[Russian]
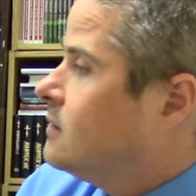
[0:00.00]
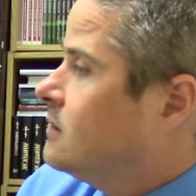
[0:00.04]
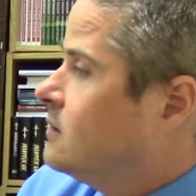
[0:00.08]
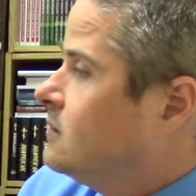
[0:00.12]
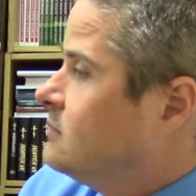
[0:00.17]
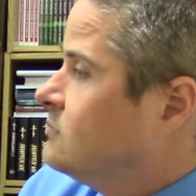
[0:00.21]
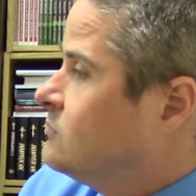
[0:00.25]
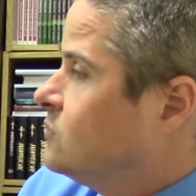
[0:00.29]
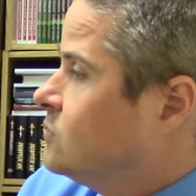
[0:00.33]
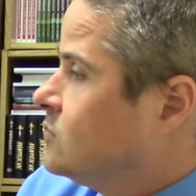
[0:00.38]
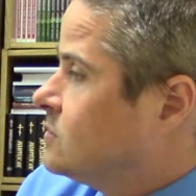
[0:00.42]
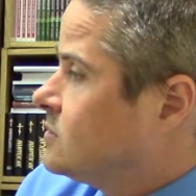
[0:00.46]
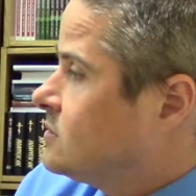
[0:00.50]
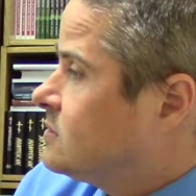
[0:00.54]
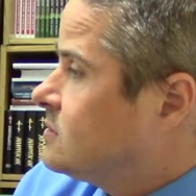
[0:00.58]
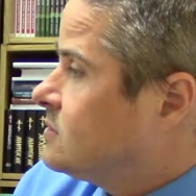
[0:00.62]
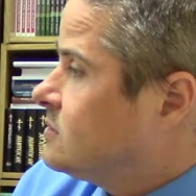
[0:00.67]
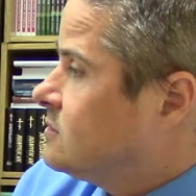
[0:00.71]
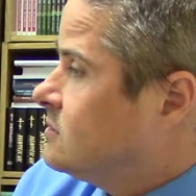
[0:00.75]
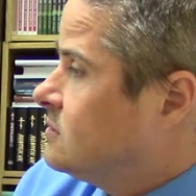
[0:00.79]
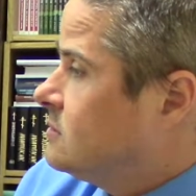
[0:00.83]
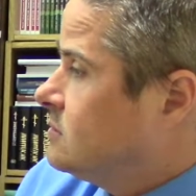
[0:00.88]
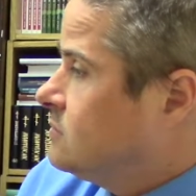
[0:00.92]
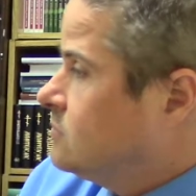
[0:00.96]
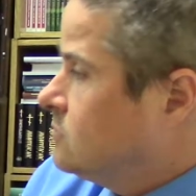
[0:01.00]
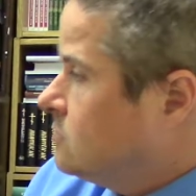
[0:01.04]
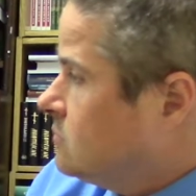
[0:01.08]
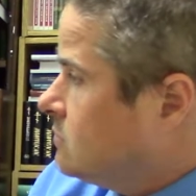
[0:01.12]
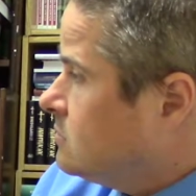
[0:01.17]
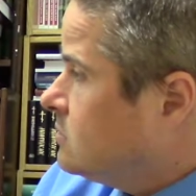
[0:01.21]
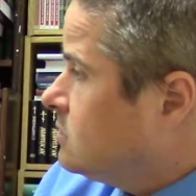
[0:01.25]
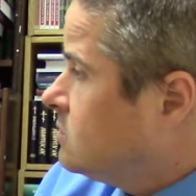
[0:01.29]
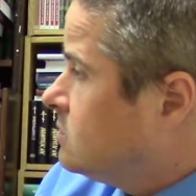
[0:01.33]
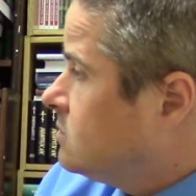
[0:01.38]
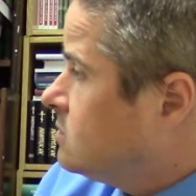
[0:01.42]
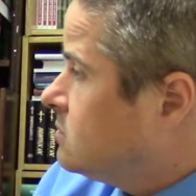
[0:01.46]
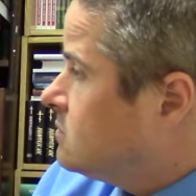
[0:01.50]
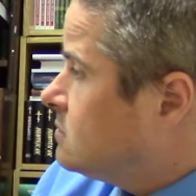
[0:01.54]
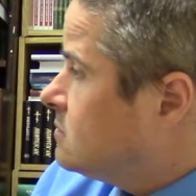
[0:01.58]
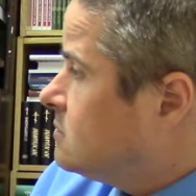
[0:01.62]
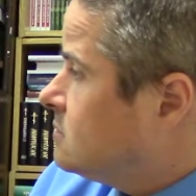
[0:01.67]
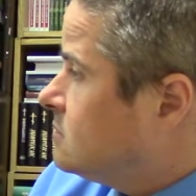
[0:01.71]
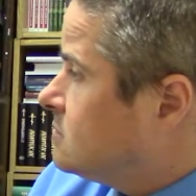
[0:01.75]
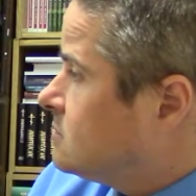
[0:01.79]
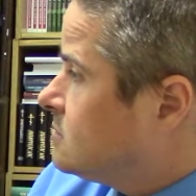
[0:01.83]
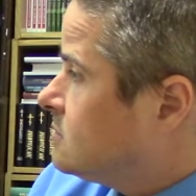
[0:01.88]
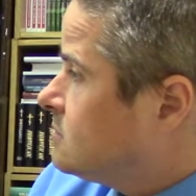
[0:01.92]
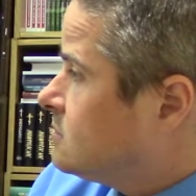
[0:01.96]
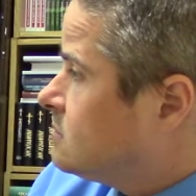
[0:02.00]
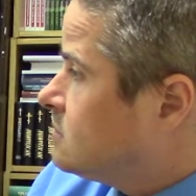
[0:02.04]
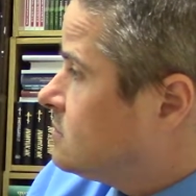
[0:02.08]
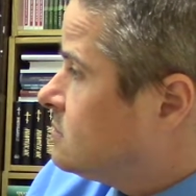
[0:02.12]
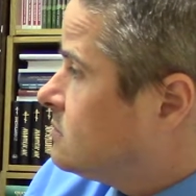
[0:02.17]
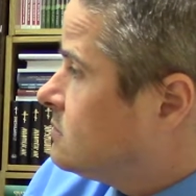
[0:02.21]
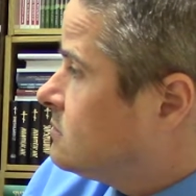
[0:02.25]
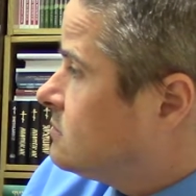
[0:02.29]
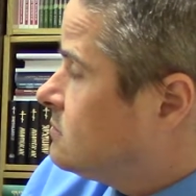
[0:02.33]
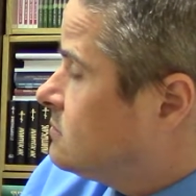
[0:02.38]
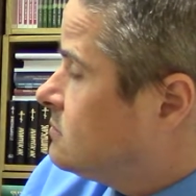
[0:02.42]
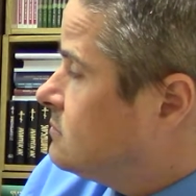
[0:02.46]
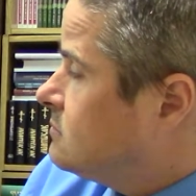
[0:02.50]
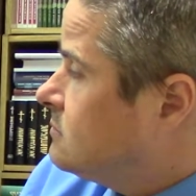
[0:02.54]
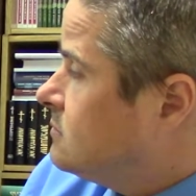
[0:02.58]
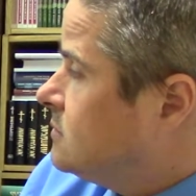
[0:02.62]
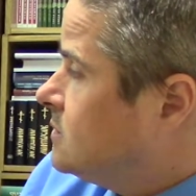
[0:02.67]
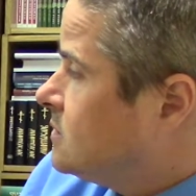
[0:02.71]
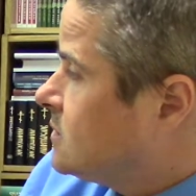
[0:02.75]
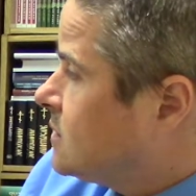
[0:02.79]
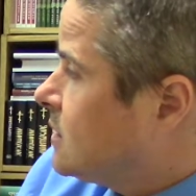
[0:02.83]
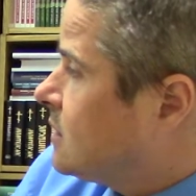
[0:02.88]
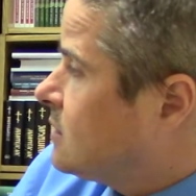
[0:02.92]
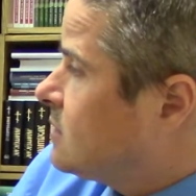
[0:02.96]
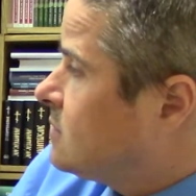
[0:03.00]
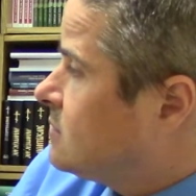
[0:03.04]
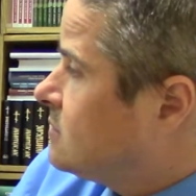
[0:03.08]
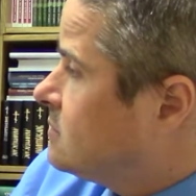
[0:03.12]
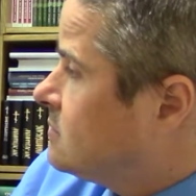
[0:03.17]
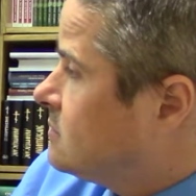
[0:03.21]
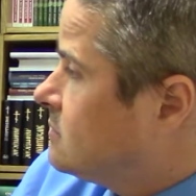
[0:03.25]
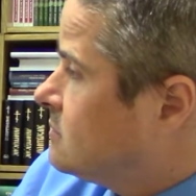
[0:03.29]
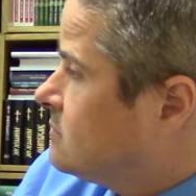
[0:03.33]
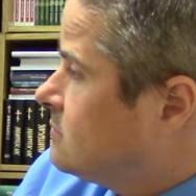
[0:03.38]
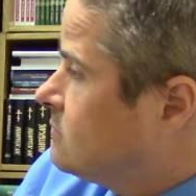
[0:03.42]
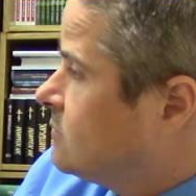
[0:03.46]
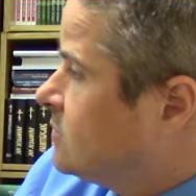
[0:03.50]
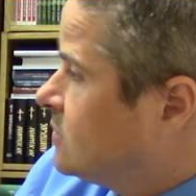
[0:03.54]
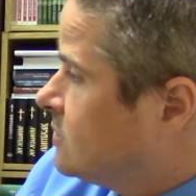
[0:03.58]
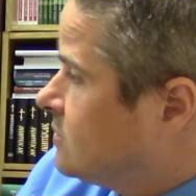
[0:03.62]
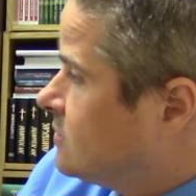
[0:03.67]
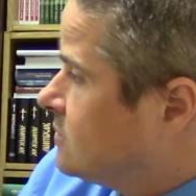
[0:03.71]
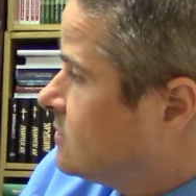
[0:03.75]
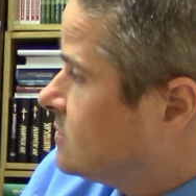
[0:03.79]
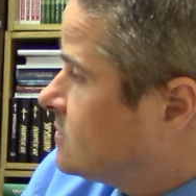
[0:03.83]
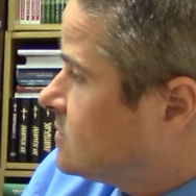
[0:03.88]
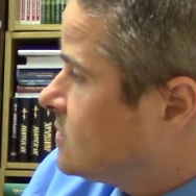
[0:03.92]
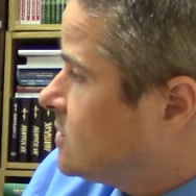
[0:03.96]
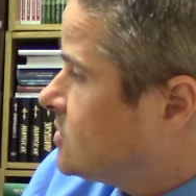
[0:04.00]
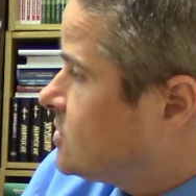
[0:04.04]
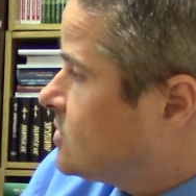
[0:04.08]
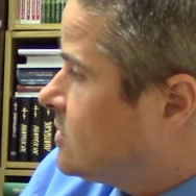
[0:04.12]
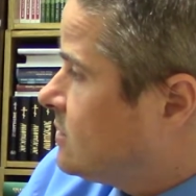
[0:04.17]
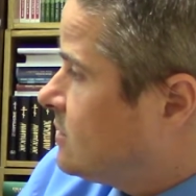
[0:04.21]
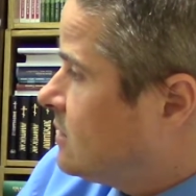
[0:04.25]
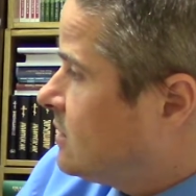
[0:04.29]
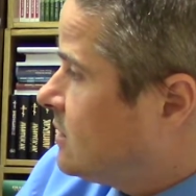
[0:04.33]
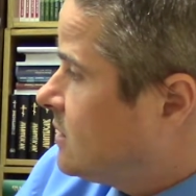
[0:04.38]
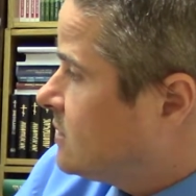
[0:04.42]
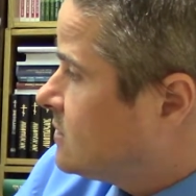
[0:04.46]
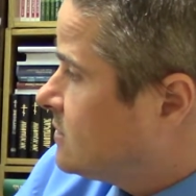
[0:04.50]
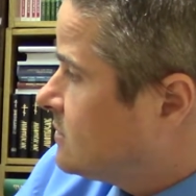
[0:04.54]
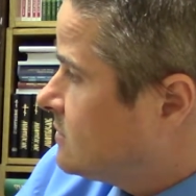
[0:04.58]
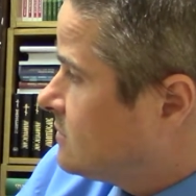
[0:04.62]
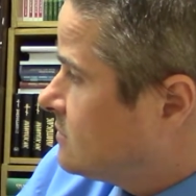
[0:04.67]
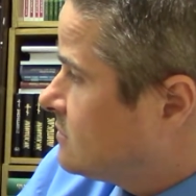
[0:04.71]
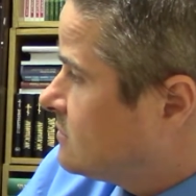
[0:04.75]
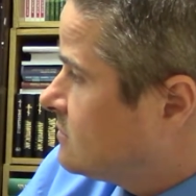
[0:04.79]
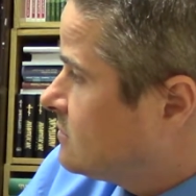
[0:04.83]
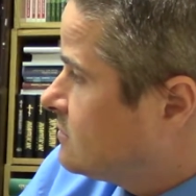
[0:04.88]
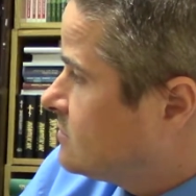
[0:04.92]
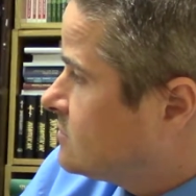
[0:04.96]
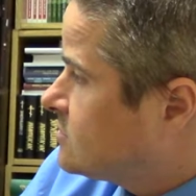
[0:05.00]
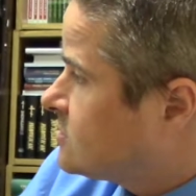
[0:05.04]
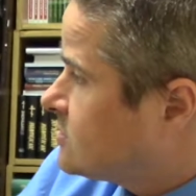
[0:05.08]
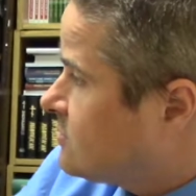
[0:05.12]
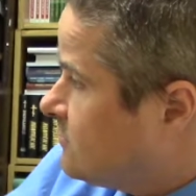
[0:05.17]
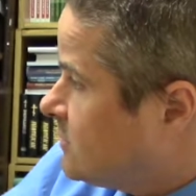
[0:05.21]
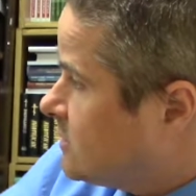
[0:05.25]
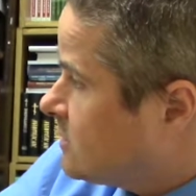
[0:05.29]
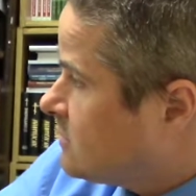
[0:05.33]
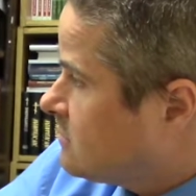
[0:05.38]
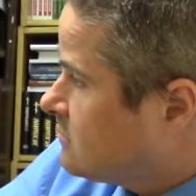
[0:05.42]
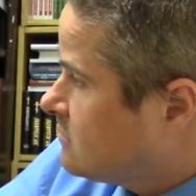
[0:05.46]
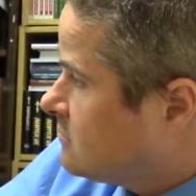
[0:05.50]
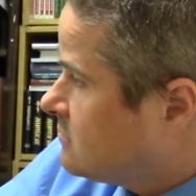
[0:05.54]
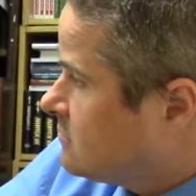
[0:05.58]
Вот, э, ну, э, итак, был сначала открыт сквер,